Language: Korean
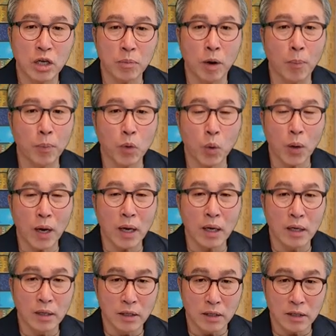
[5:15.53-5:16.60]
이 법도와
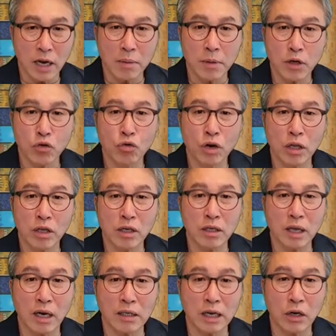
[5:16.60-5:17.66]
이 삶의 규례들을
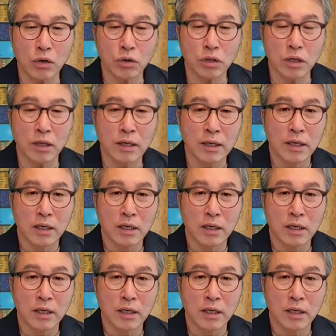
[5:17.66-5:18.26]
따라 살 것을